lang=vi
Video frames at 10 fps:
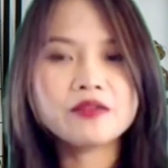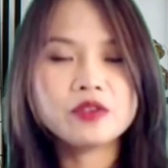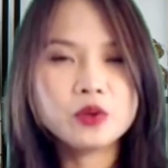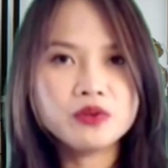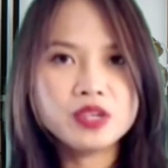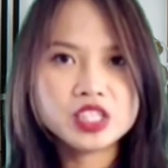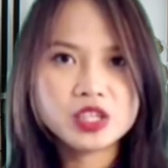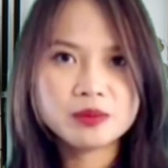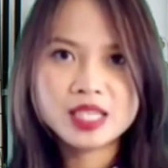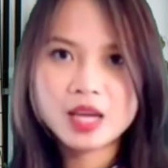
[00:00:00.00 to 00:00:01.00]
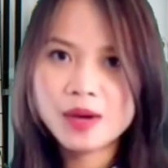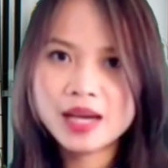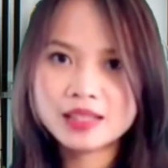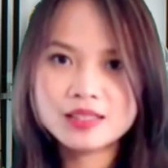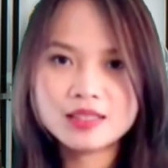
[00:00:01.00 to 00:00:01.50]
với quý vị trong tin nóng
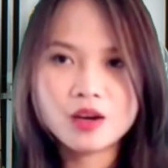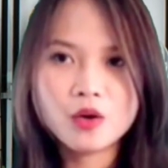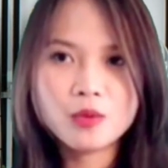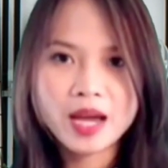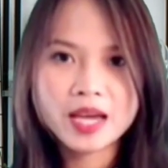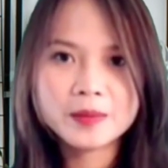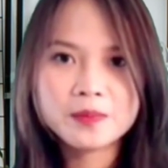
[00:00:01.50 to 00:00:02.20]
24 giờ hôm nay.